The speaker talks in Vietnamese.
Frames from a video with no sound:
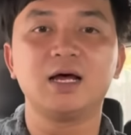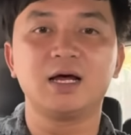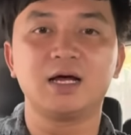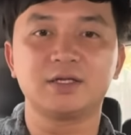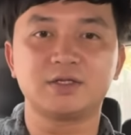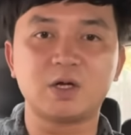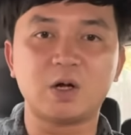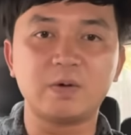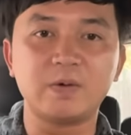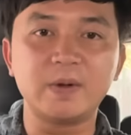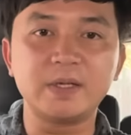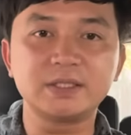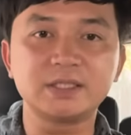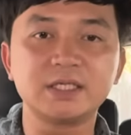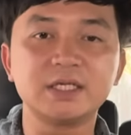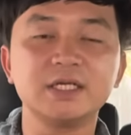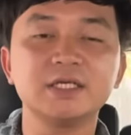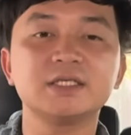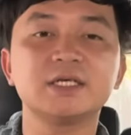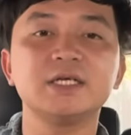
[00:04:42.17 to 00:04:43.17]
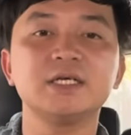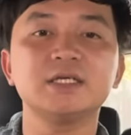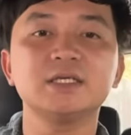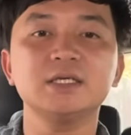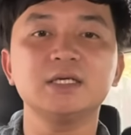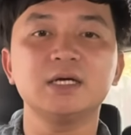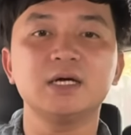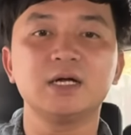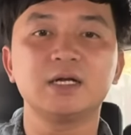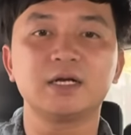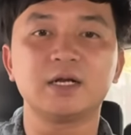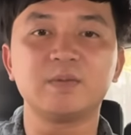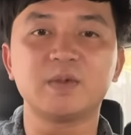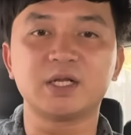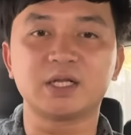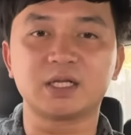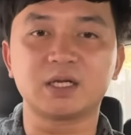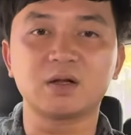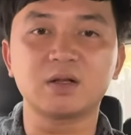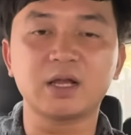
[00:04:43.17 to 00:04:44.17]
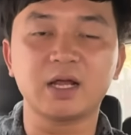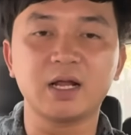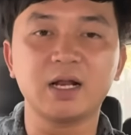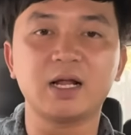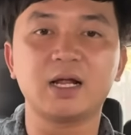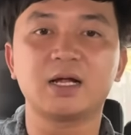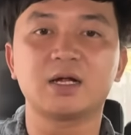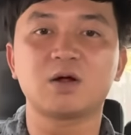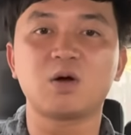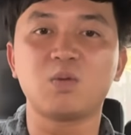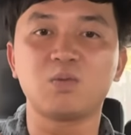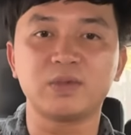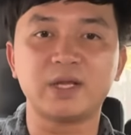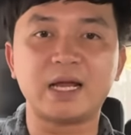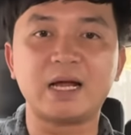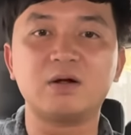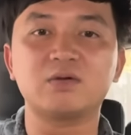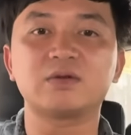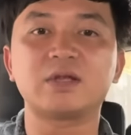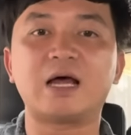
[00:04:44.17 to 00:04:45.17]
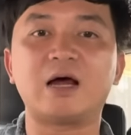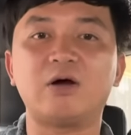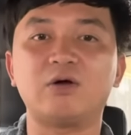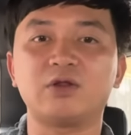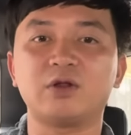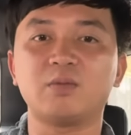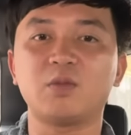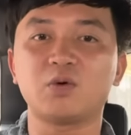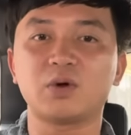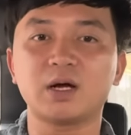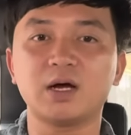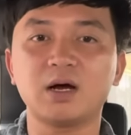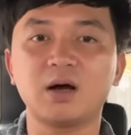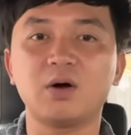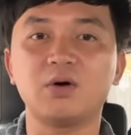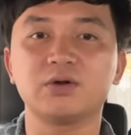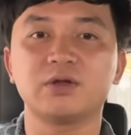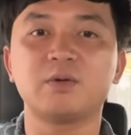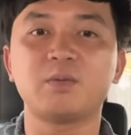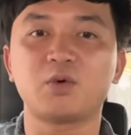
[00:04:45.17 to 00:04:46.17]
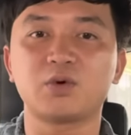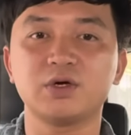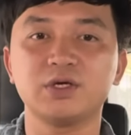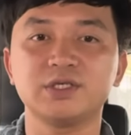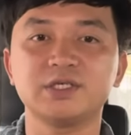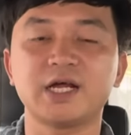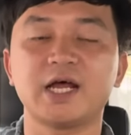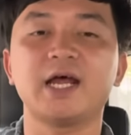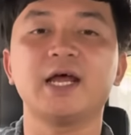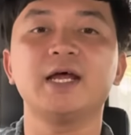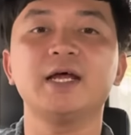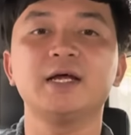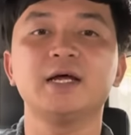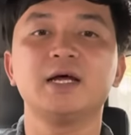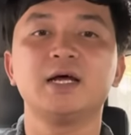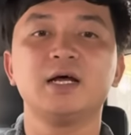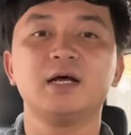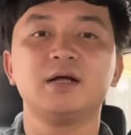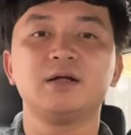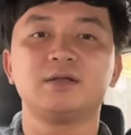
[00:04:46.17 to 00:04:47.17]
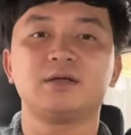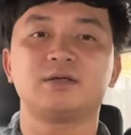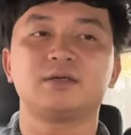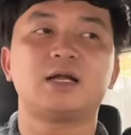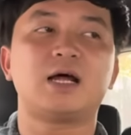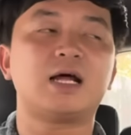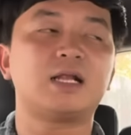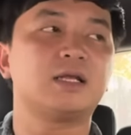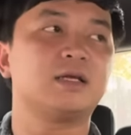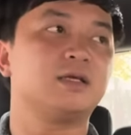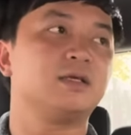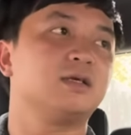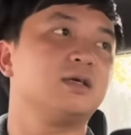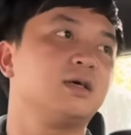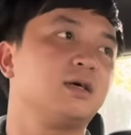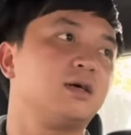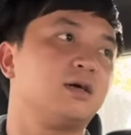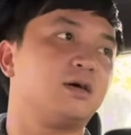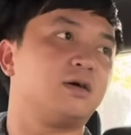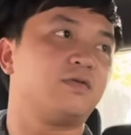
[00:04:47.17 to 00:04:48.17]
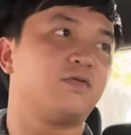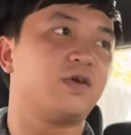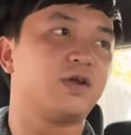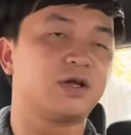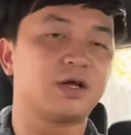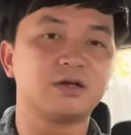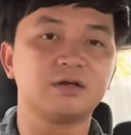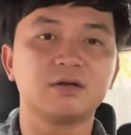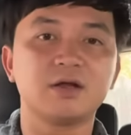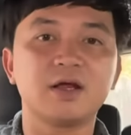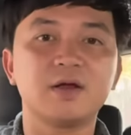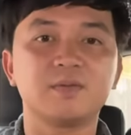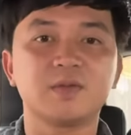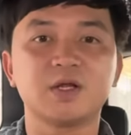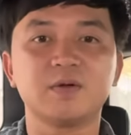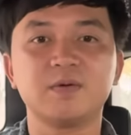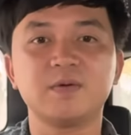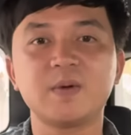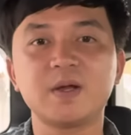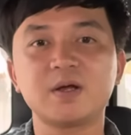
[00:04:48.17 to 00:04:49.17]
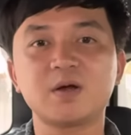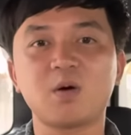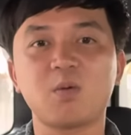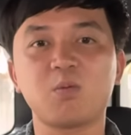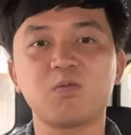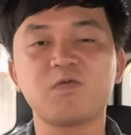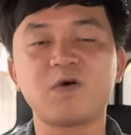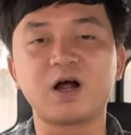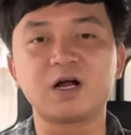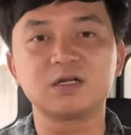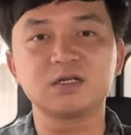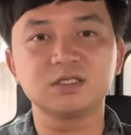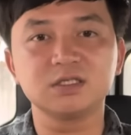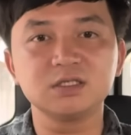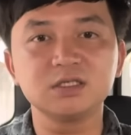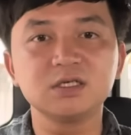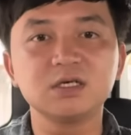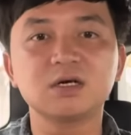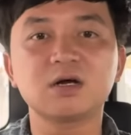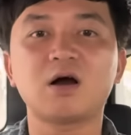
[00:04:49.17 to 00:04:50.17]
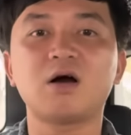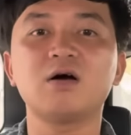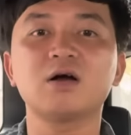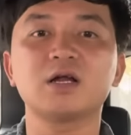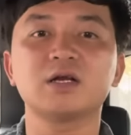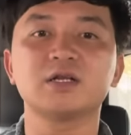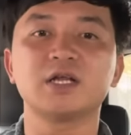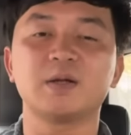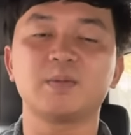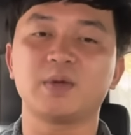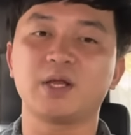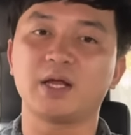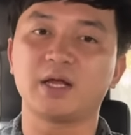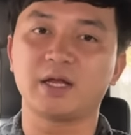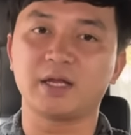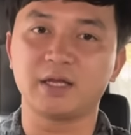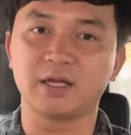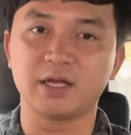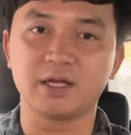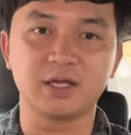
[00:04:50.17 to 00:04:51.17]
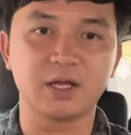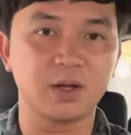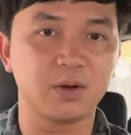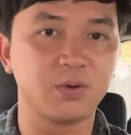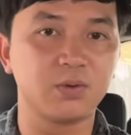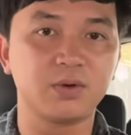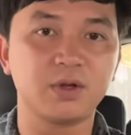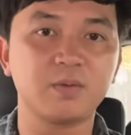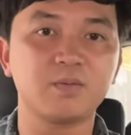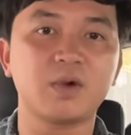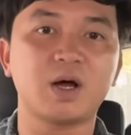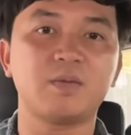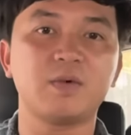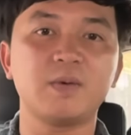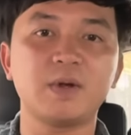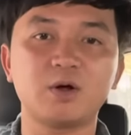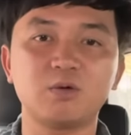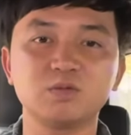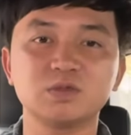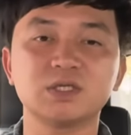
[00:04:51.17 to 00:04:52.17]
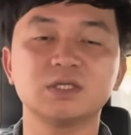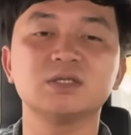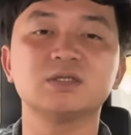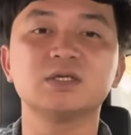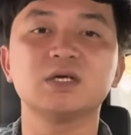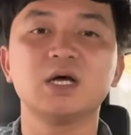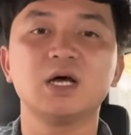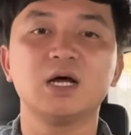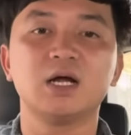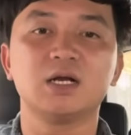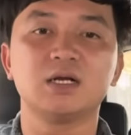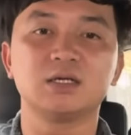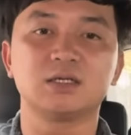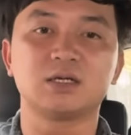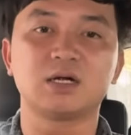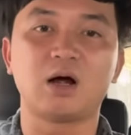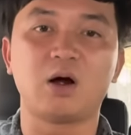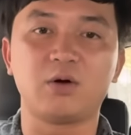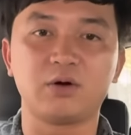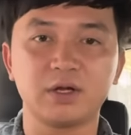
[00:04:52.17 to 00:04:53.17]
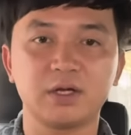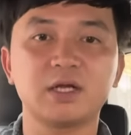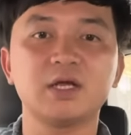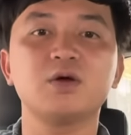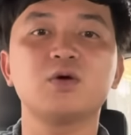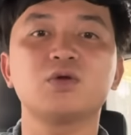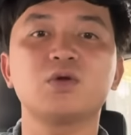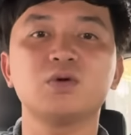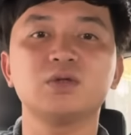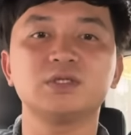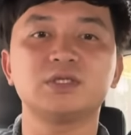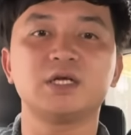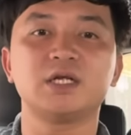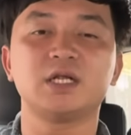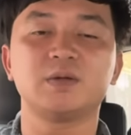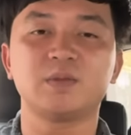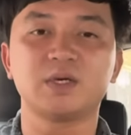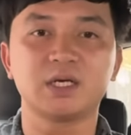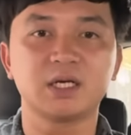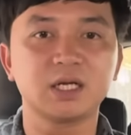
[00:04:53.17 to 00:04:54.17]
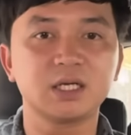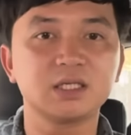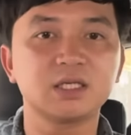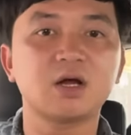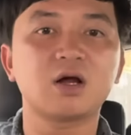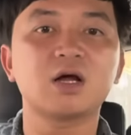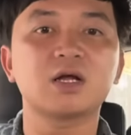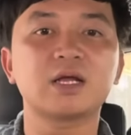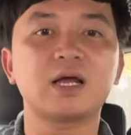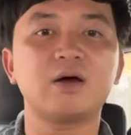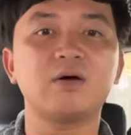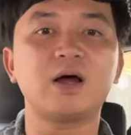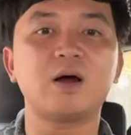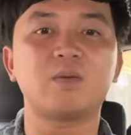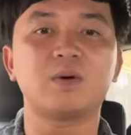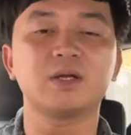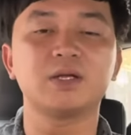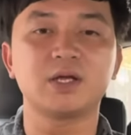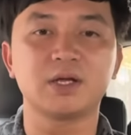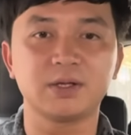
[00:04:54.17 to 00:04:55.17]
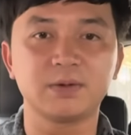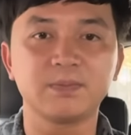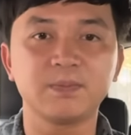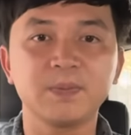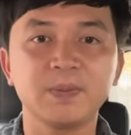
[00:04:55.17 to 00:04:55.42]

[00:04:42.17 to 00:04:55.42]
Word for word: cho BB xin ý kiến để mình có thể là cùng nhau tạo cho một cơ hội cho một đứa trẻ thực ra thì à, về kinh nghiệm thì BB cũng vẫn chưa có kinh nghiệm gì, gì nhiều nhưng mà BB cũng xin được hỏi ý kiến của chú anh chị là mình nên cho các cháu học cái gì